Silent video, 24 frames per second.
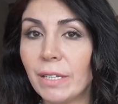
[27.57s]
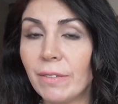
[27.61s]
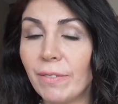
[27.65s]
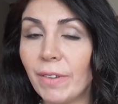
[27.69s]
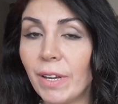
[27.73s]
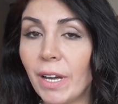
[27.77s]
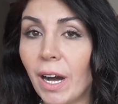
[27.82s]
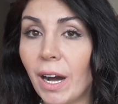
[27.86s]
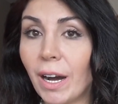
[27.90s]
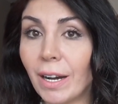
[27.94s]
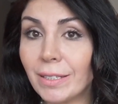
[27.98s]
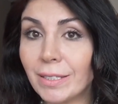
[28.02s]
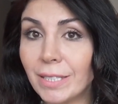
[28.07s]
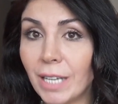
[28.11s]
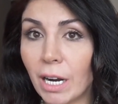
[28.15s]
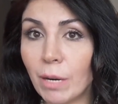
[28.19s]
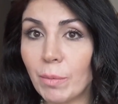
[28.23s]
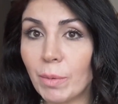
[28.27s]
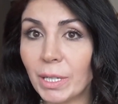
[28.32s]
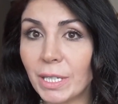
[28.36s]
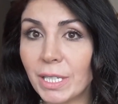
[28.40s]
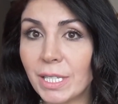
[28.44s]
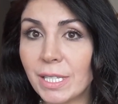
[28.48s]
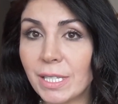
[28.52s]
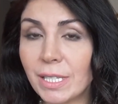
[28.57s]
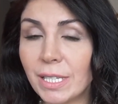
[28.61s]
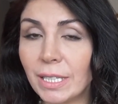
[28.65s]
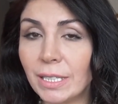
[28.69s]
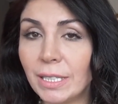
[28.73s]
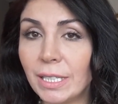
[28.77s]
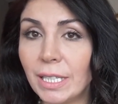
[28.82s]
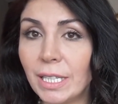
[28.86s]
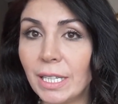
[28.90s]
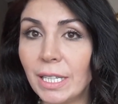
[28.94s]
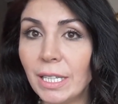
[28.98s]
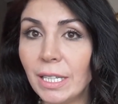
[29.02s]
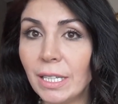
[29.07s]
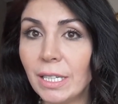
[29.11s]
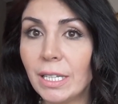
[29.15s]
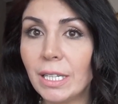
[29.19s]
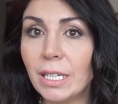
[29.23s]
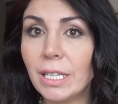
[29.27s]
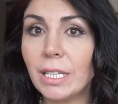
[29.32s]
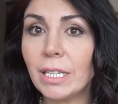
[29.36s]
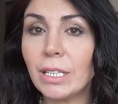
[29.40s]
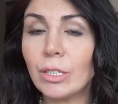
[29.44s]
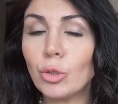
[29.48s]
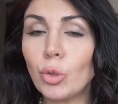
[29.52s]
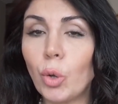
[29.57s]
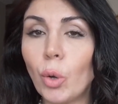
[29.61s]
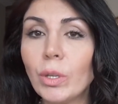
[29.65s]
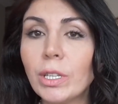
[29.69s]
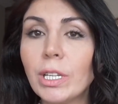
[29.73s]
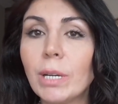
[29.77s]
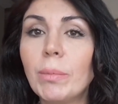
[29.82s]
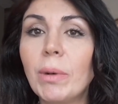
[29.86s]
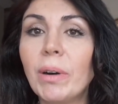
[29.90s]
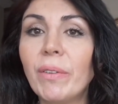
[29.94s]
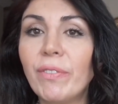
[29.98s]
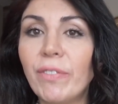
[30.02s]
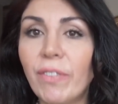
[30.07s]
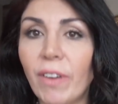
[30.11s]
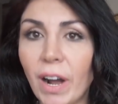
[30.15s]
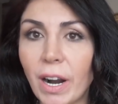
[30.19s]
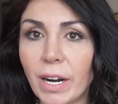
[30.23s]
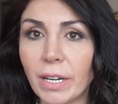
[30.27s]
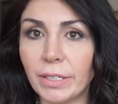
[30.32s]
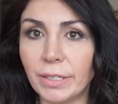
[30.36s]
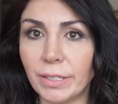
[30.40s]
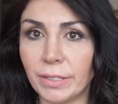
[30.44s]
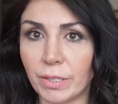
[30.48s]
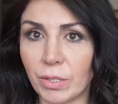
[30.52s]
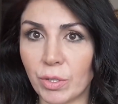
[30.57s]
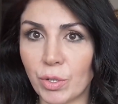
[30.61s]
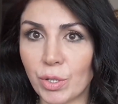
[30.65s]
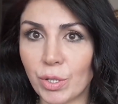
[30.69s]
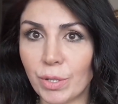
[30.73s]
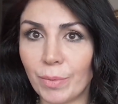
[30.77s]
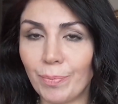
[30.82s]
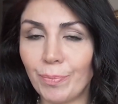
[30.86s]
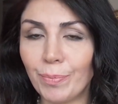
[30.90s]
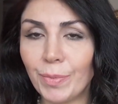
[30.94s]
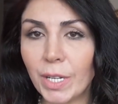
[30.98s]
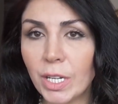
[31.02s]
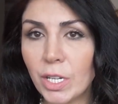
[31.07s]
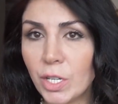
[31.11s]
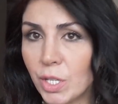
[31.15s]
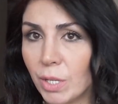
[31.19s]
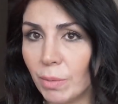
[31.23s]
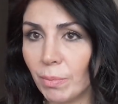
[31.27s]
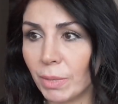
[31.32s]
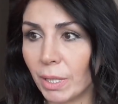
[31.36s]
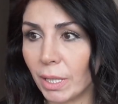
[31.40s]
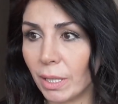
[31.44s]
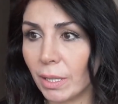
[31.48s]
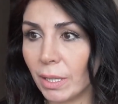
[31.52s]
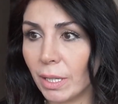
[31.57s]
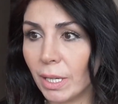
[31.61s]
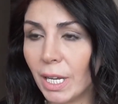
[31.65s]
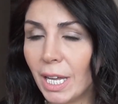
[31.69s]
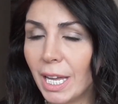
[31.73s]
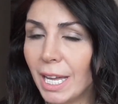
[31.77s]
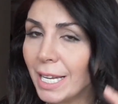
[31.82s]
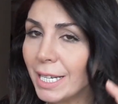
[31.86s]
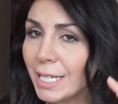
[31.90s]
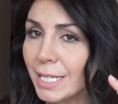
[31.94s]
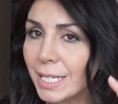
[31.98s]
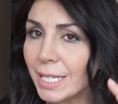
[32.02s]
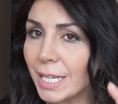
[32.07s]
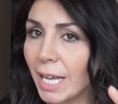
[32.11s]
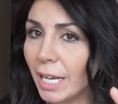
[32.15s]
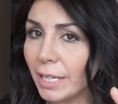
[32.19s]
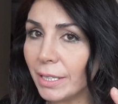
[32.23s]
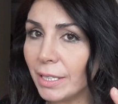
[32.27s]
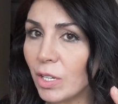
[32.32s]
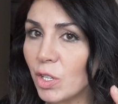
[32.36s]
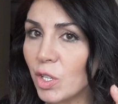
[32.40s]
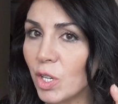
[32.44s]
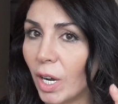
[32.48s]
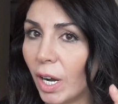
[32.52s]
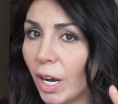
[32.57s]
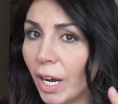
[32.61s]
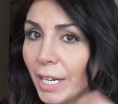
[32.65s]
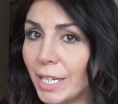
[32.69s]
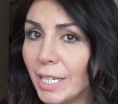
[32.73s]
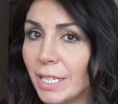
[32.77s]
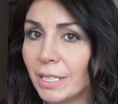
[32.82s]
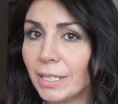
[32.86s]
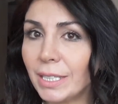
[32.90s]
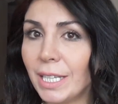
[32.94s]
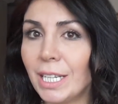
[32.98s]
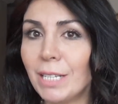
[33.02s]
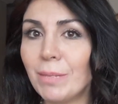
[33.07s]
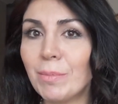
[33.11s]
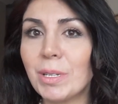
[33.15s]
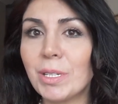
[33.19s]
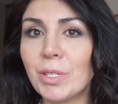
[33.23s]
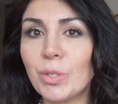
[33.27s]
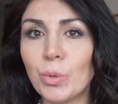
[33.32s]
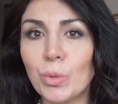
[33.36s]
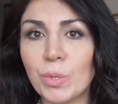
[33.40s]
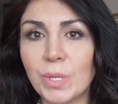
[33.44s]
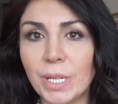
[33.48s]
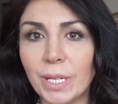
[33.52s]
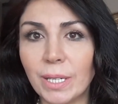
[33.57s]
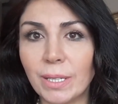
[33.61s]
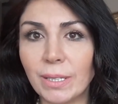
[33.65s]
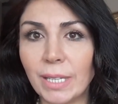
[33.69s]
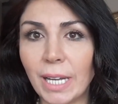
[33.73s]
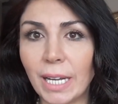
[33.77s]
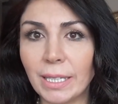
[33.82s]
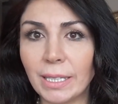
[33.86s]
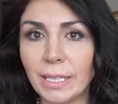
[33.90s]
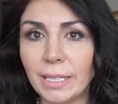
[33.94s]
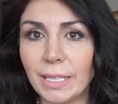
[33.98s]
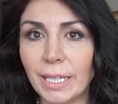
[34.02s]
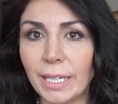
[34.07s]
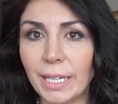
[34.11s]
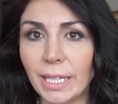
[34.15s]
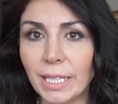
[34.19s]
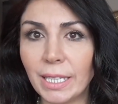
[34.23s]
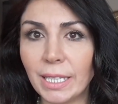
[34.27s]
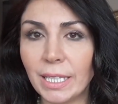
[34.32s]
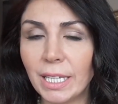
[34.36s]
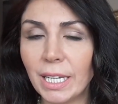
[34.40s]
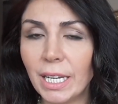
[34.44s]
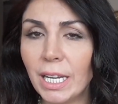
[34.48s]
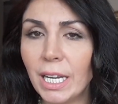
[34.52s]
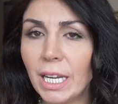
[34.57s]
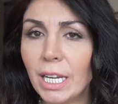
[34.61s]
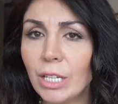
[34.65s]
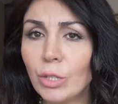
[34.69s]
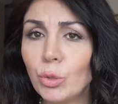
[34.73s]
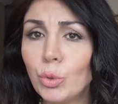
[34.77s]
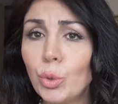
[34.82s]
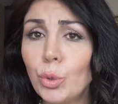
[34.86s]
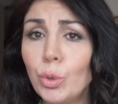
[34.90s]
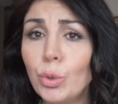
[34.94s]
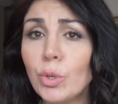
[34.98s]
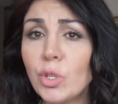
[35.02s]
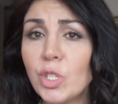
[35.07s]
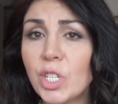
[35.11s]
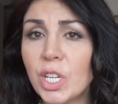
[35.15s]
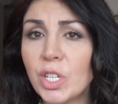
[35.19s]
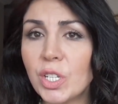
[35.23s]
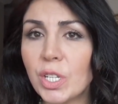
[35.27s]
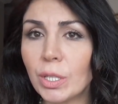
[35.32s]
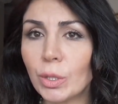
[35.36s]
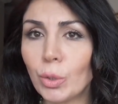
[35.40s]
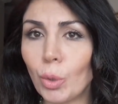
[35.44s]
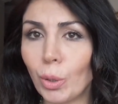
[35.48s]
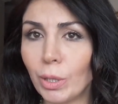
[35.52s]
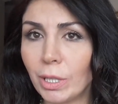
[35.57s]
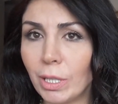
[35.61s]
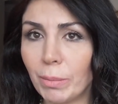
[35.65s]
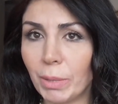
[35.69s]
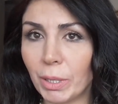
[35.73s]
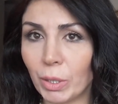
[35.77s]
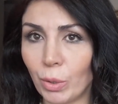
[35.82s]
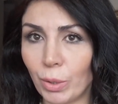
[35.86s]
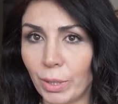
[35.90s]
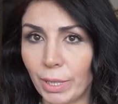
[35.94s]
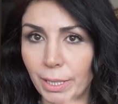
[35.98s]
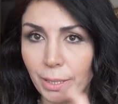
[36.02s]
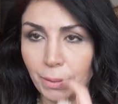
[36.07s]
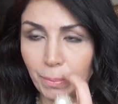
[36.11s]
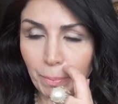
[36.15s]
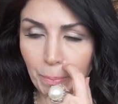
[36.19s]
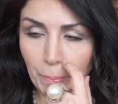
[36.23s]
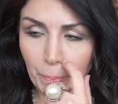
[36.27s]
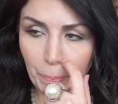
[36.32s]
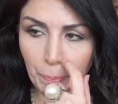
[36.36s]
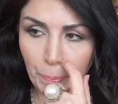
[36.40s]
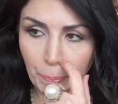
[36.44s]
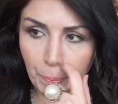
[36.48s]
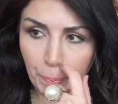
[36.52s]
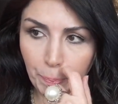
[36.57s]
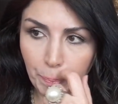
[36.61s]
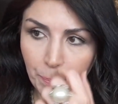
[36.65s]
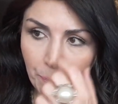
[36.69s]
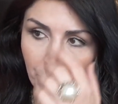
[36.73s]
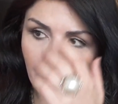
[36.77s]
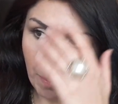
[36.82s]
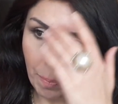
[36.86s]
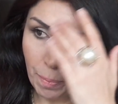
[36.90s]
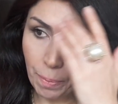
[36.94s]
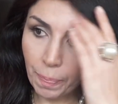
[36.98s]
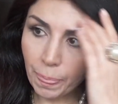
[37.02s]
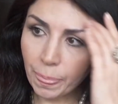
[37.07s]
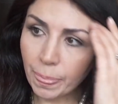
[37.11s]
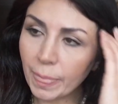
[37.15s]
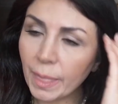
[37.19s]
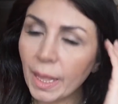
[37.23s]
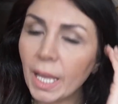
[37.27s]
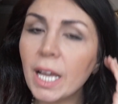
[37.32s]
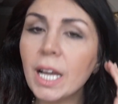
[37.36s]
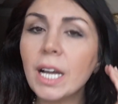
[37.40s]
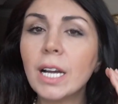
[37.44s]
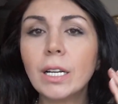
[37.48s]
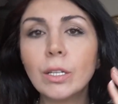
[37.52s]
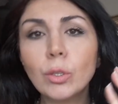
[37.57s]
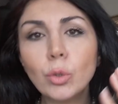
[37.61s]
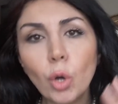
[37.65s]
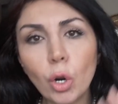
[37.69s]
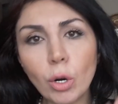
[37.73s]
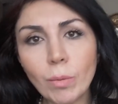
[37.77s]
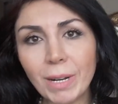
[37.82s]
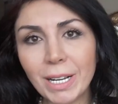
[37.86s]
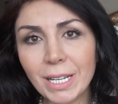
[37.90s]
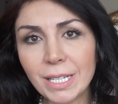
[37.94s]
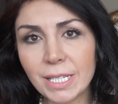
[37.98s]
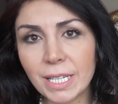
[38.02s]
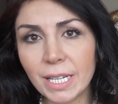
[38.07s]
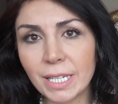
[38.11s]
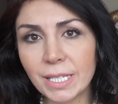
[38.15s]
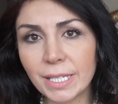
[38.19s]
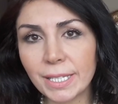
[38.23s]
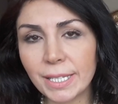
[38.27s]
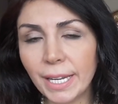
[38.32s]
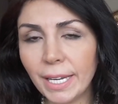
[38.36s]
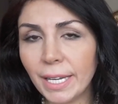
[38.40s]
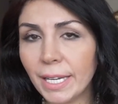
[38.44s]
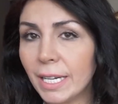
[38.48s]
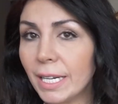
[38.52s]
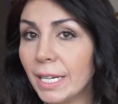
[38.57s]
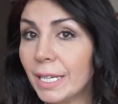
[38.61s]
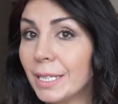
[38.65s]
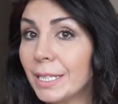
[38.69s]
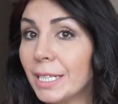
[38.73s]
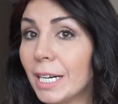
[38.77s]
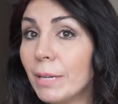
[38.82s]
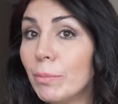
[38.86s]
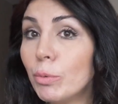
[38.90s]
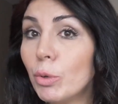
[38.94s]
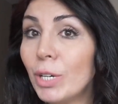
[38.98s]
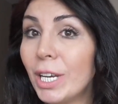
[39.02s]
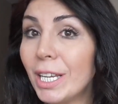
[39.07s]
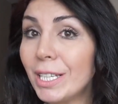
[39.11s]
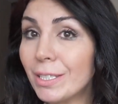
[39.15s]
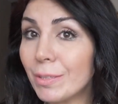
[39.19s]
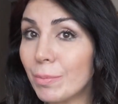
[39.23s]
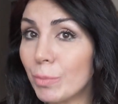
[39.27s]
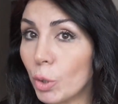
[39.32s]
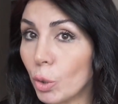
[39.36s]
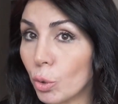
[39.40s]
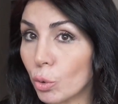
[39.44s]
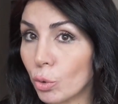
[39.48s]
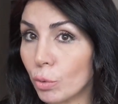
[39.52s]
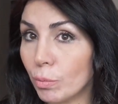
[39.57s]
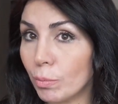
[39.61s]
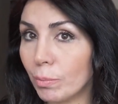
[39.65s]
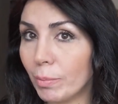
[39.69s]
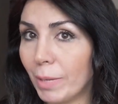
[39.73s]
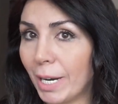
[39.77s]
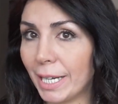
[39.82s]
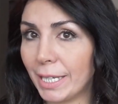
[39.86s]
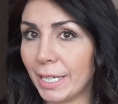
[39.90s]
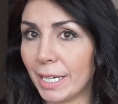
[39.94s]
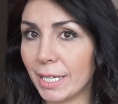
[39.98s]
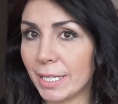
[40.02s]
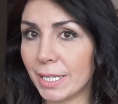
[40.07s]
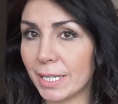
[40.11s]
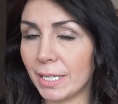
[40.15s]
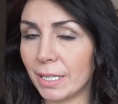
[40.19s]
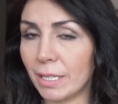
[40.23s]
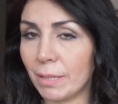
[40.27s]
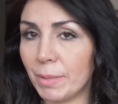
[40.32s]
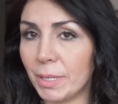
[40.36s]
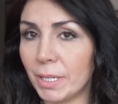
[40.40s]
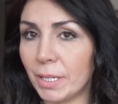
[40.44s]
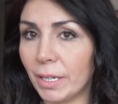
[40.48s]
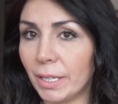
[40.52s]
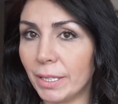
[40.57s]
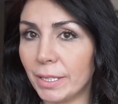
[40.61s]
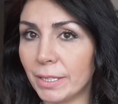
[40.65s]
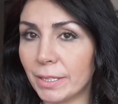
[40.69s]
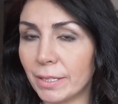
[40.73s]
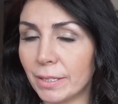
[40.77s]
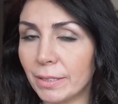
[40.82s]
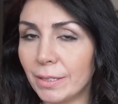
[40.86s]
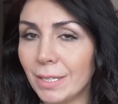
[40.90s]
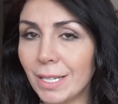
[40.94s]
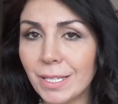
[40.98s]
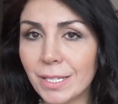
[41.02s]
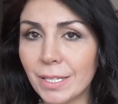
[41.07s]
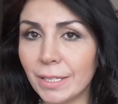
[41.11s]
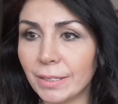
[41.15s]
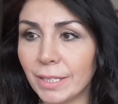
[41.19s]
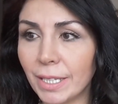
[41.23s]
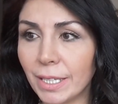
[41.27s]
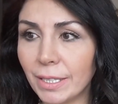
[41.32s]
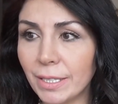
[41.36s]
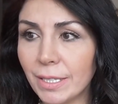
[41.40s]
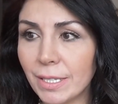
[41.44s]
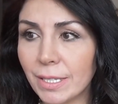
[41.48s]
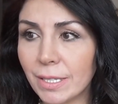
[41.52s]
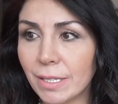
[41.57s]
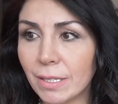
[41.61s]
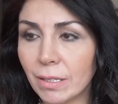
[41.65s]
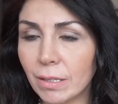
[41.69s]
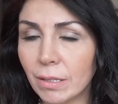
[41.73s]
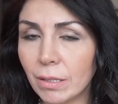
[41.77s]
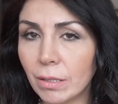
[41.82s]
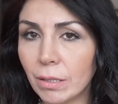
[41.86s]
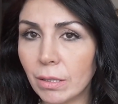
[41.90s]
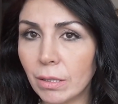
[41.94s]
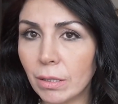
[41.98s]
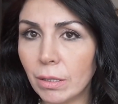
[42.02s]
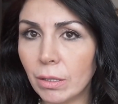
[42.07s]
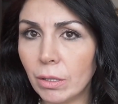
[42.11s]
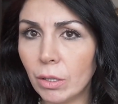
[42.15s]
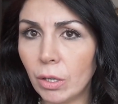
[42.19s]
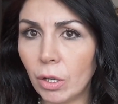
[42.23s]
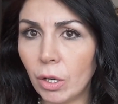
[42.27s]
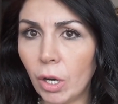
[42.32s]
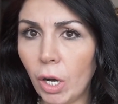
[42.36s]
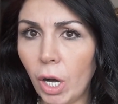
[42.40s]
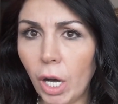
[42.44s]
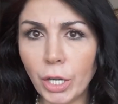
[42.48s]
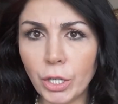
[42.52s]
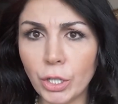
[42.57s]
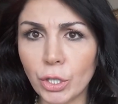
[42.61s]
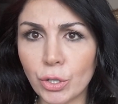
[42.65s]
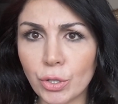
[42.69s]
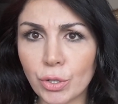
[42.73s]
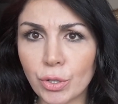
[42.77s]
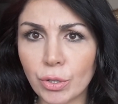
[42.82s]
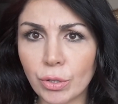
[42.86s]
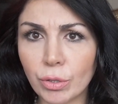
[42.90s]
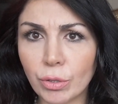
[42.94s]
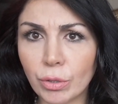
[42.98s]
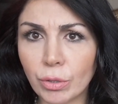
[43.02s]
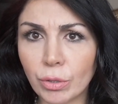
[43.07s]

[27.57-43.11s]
ve aktarmak istediği tonlama farklıdır. Şimdi sadece hayır kelimesi üzerinden giderek türlü çeşit tonlama görelim. Normal seste kabul etmiyorum manasında bir hayır nasıl deriz? Hayır.